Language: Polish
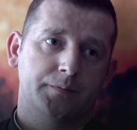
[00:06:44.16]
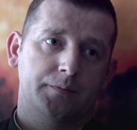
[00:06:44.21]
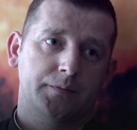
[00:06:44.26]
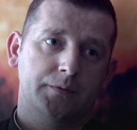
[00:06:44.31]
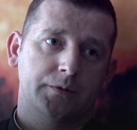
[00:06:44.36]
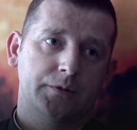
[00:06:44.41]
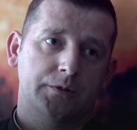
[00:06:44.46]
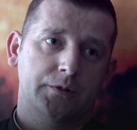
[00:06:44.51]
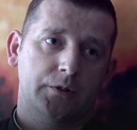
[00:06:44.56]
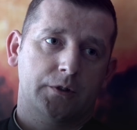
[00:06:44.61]

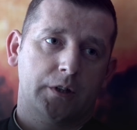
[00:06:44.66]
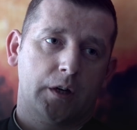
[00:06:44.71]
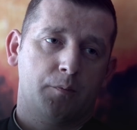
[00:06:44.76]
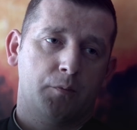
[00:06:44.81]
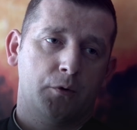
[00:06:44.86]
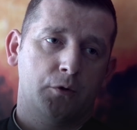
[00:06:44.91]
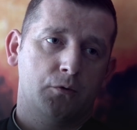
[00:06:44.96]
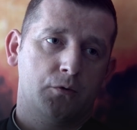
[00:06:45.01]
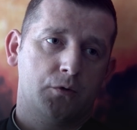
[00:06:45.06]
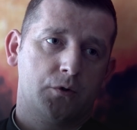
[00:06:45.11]
no tak
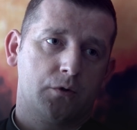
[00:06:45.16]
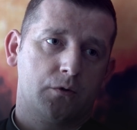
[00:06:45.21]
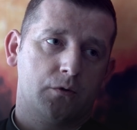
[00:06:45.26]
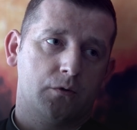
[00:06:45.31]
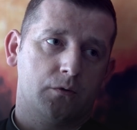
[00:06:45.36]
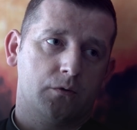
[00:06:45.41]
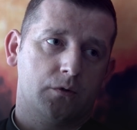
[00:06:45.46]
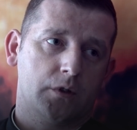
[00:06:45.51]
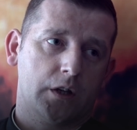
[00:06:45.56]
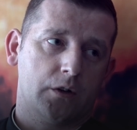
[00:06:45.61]
po
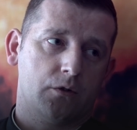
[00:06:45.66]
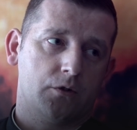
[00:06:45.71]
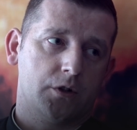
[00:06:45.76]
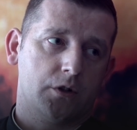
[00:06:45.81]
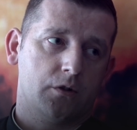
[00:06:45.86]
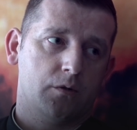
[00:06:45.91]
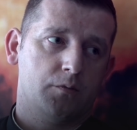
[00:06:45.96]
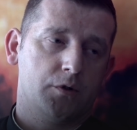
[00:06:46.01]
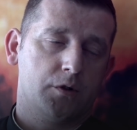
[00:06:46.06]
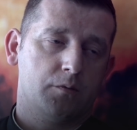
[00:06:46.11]
ludzku, tego
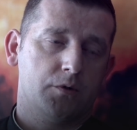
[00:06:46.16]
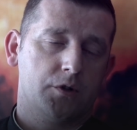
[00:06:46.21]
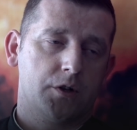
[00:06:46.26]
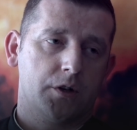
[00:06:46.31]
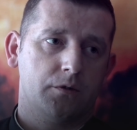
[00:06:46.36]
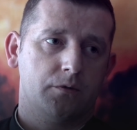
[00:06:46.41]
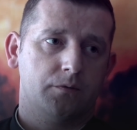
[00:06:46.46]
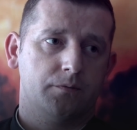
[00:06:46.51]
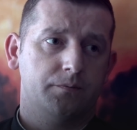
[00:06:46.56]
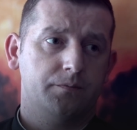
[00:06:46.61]
czego byśmy
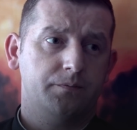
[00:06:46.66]
się